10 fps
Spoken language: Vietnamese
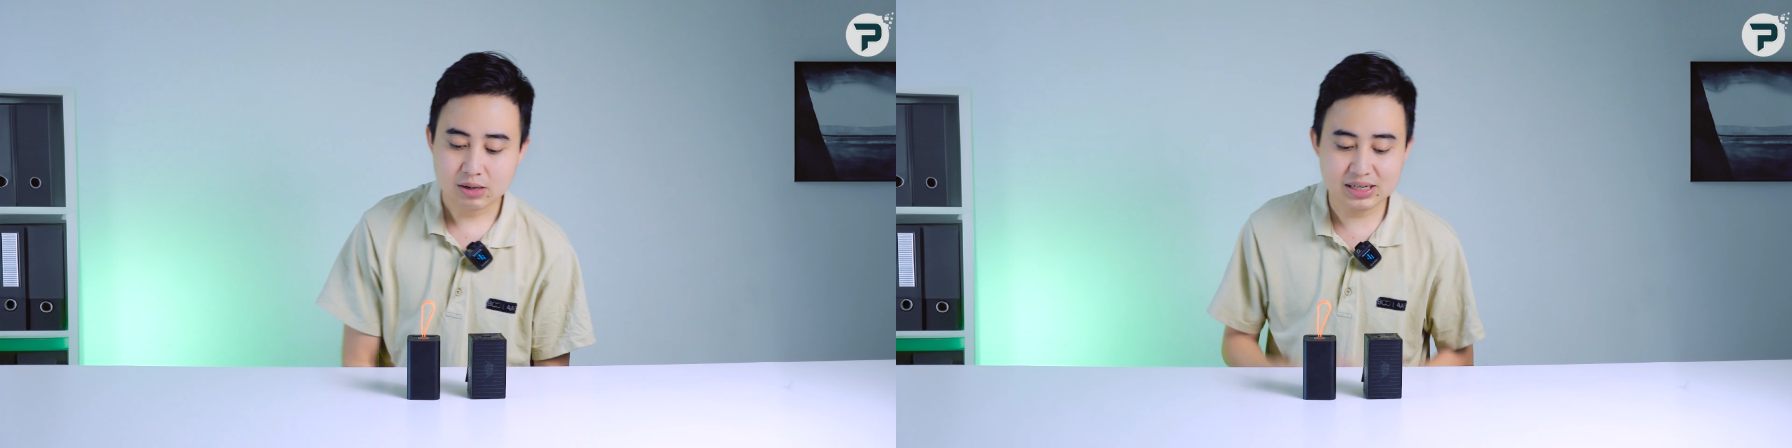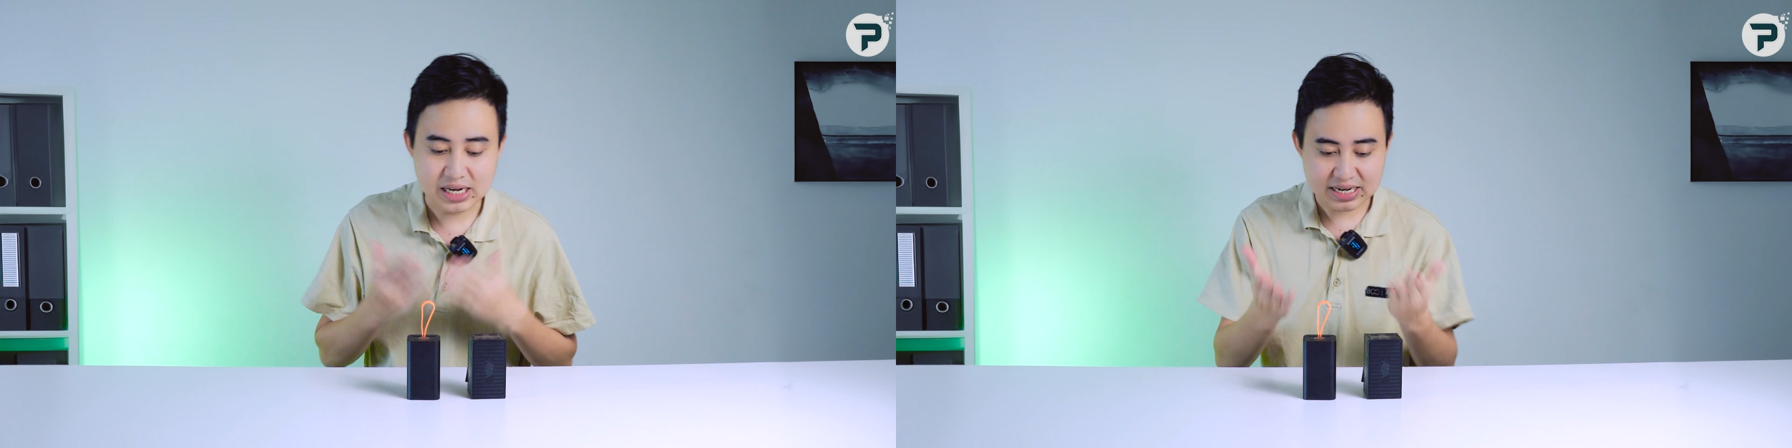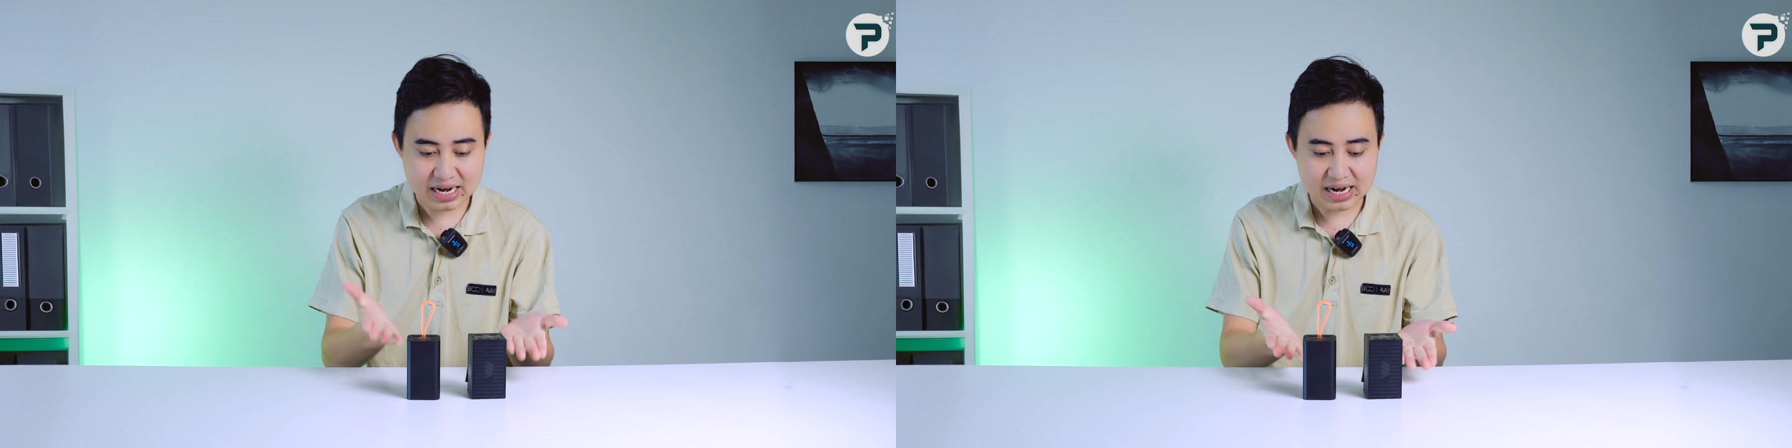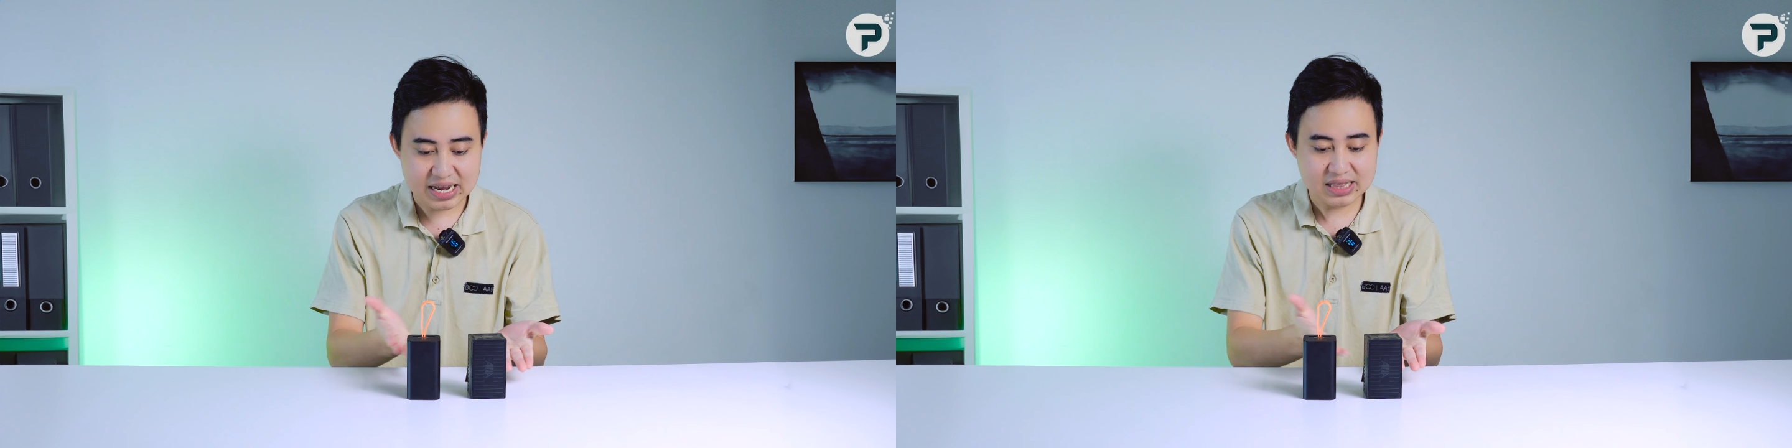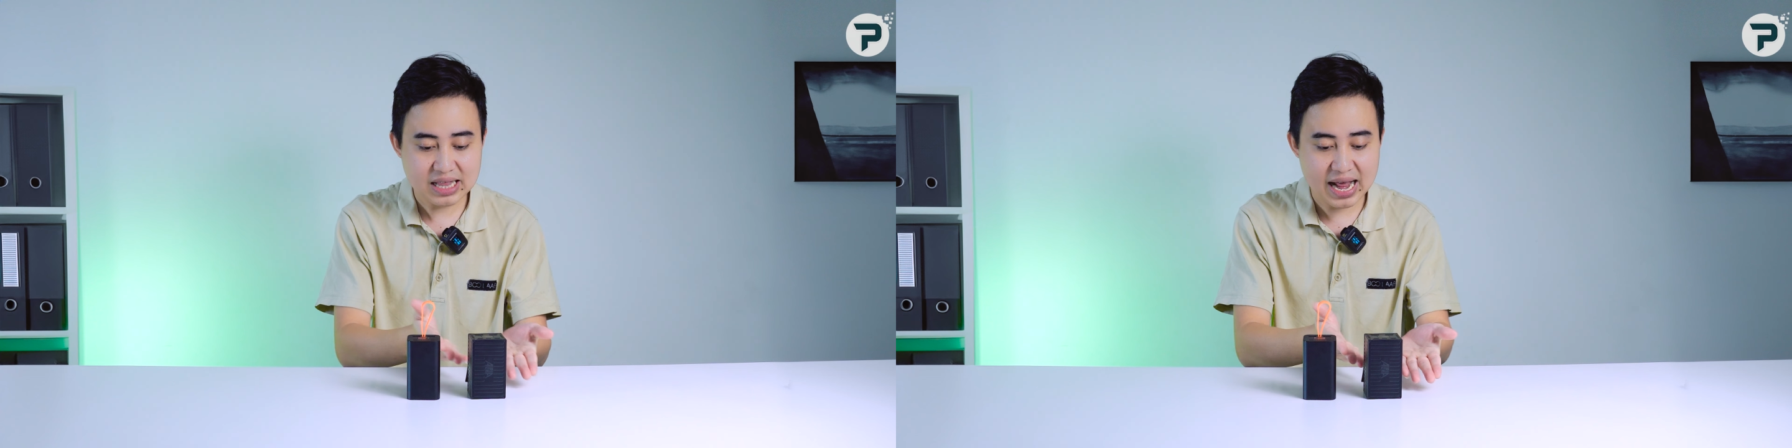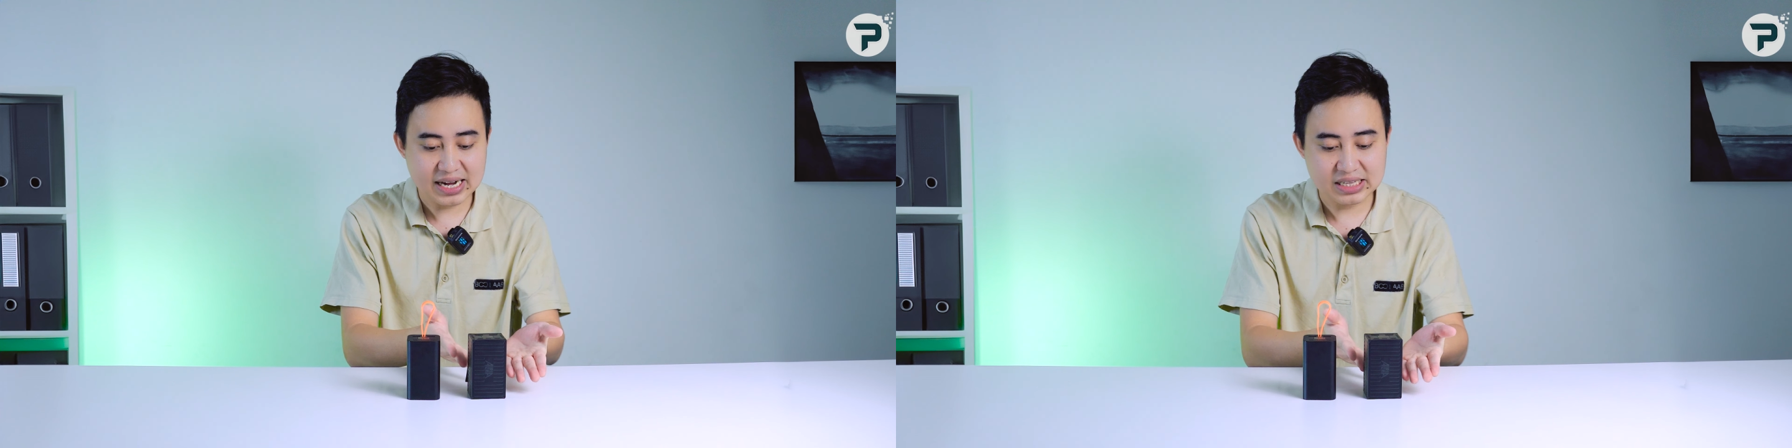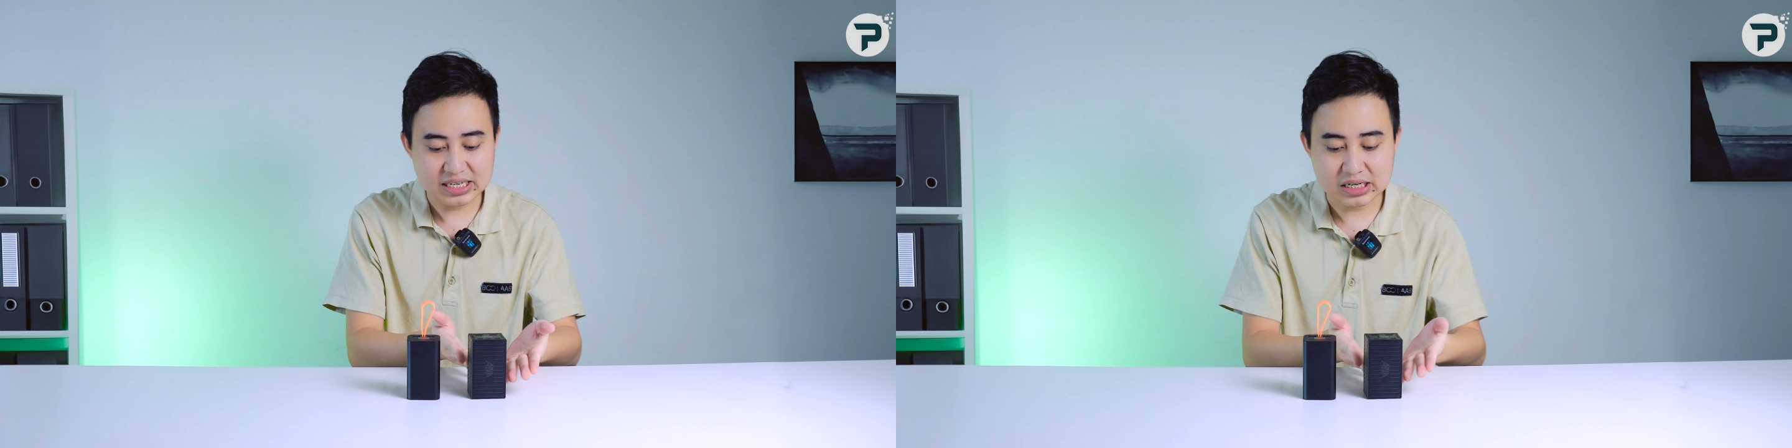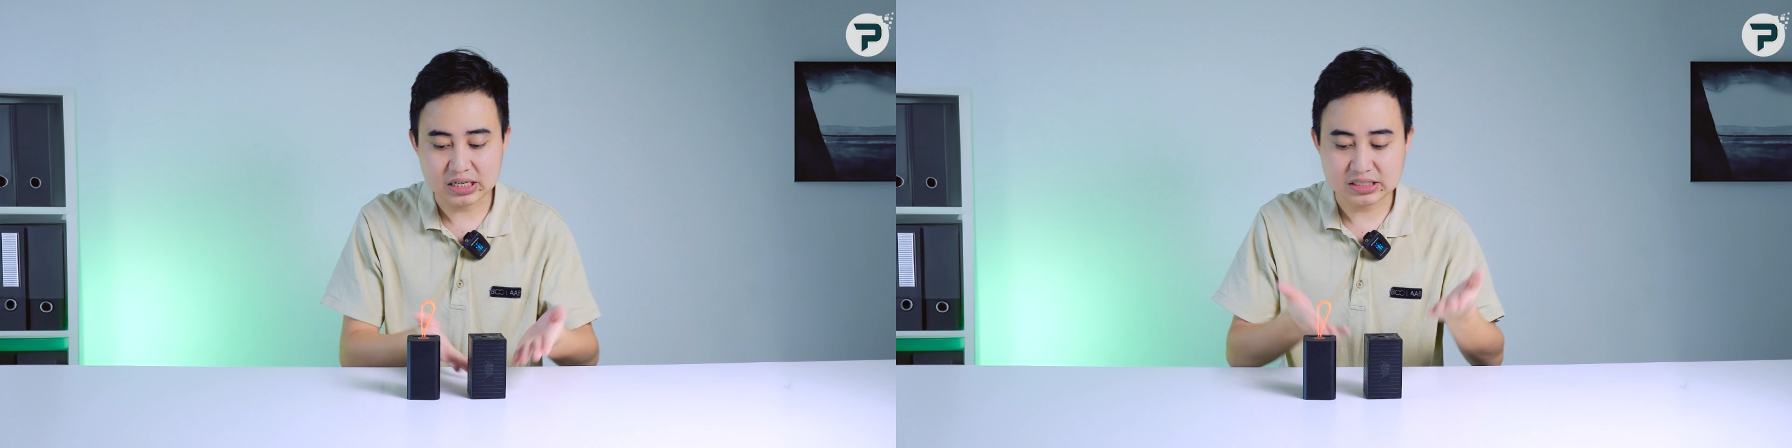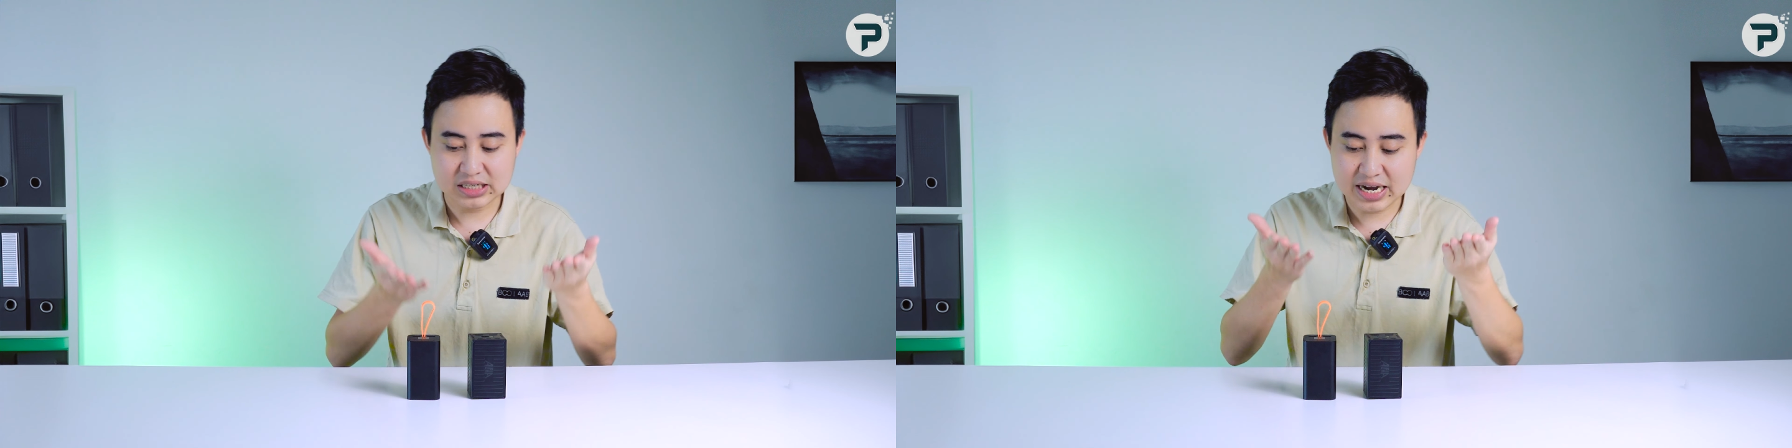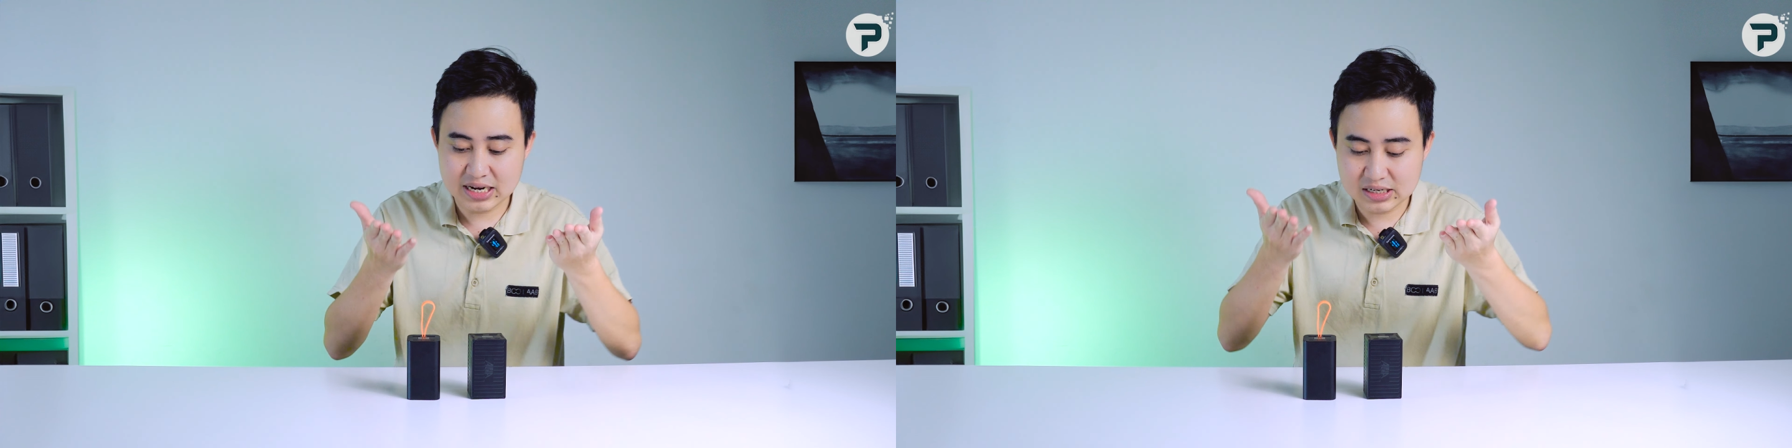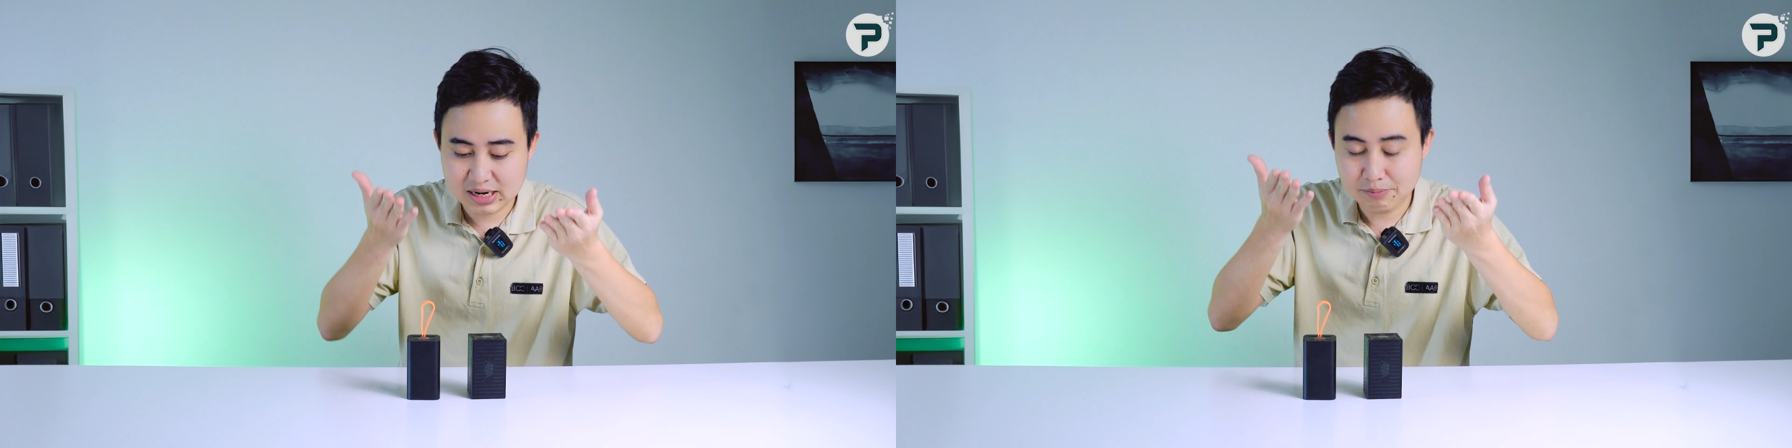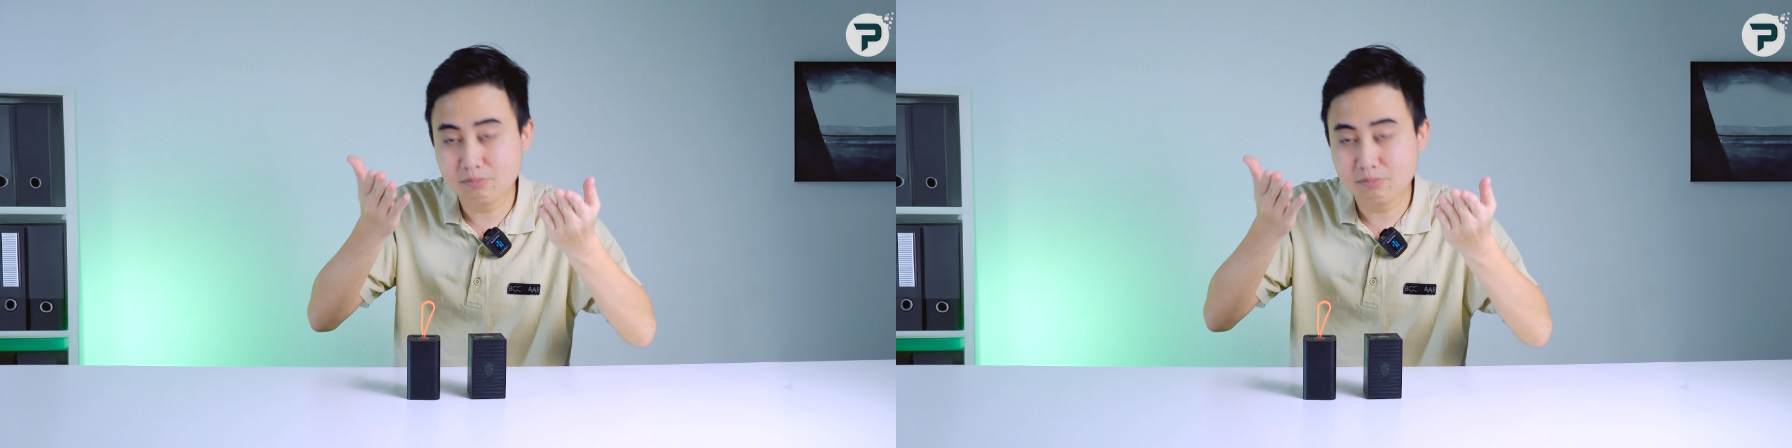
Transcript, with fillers: các bạn thấy rằng là hiện tại thì ở trên